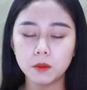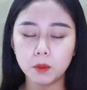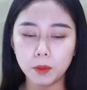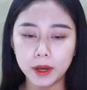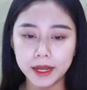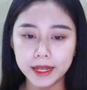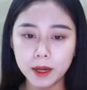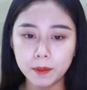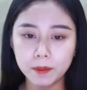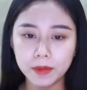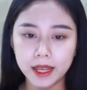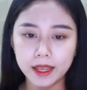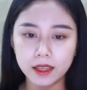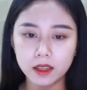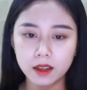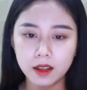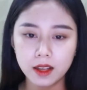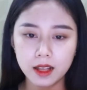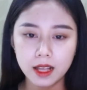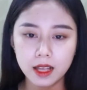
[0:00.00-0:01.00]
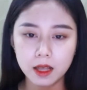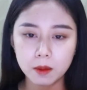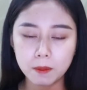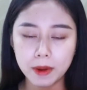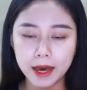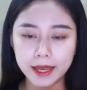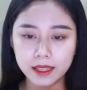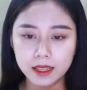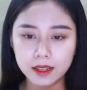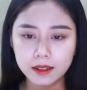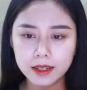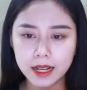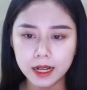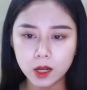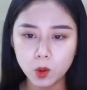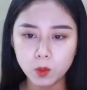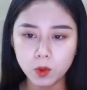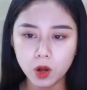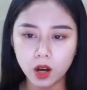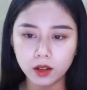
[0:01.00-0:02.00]
Mấy năm nay, bà Yến đã
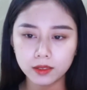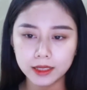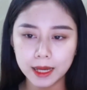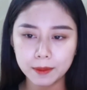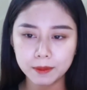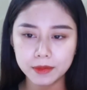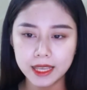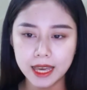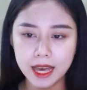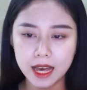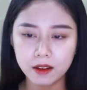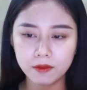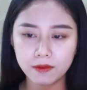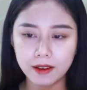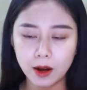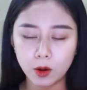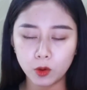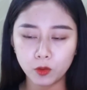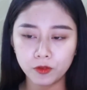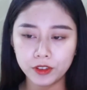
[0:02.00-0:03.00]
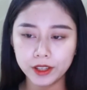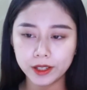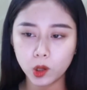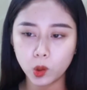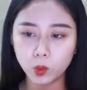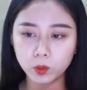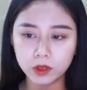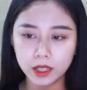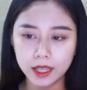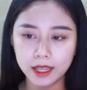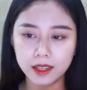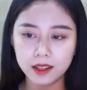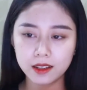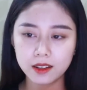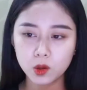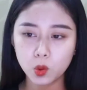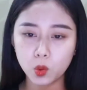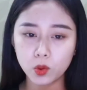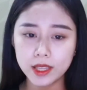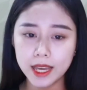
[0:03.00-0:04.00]
không còn tham gia vào việc công ty
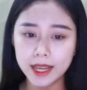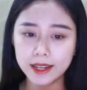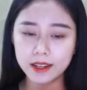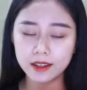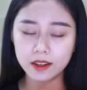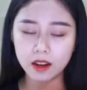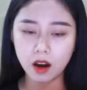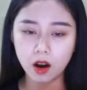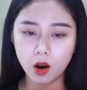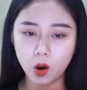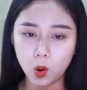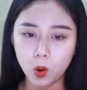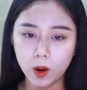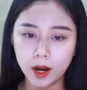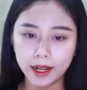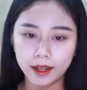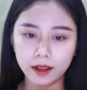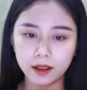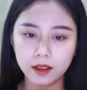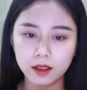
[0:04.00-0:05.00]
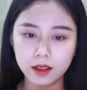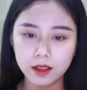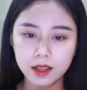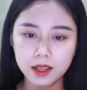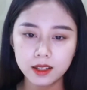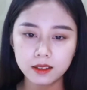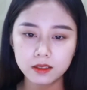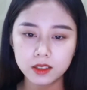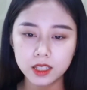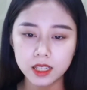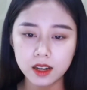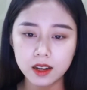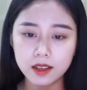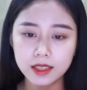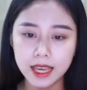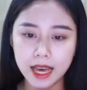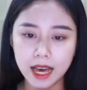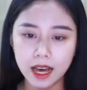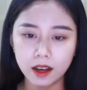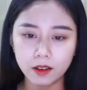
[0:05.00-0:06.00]
của gia đình họ Hoàng. Chỉ ở
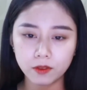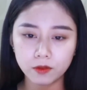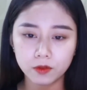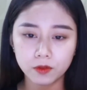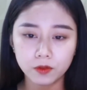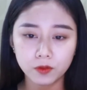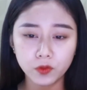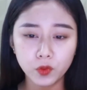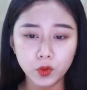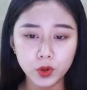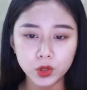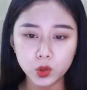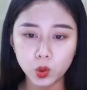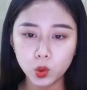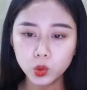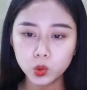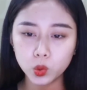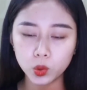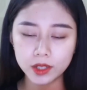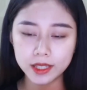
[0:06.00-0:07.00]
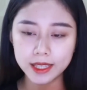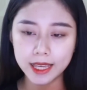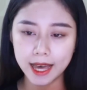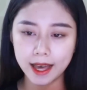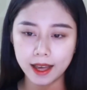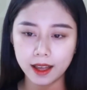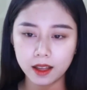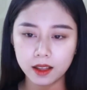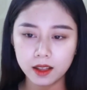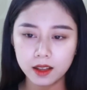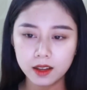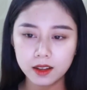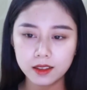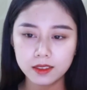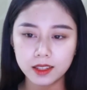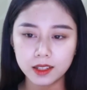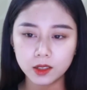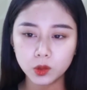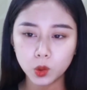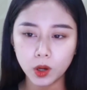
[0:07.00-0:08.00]
nhà vui thú tuổi già,
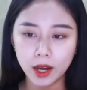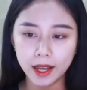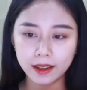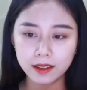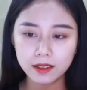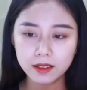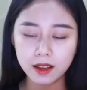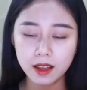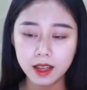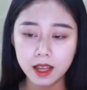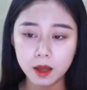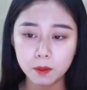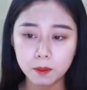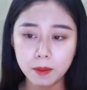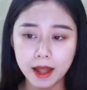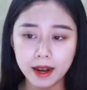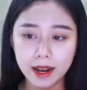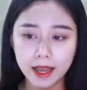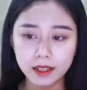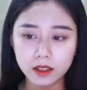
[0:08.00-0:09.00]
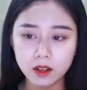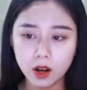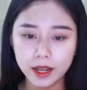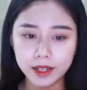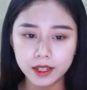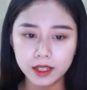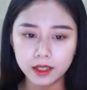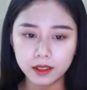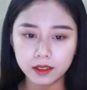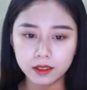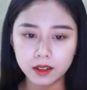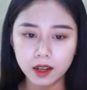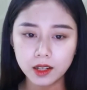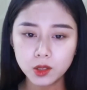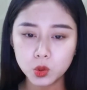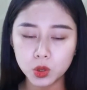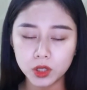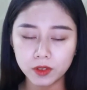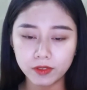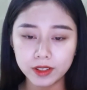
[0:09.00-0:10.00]
thỉnh thoảng bà lại gọi điện
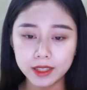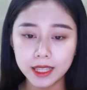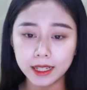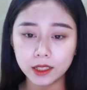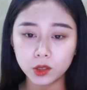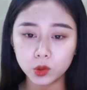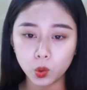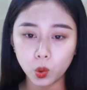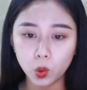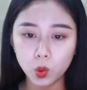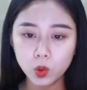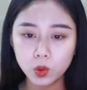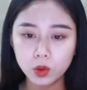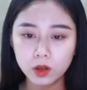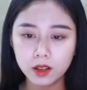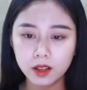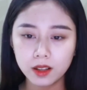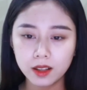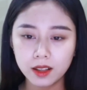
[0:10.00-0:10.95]
nói chuyện với Thanh Tú.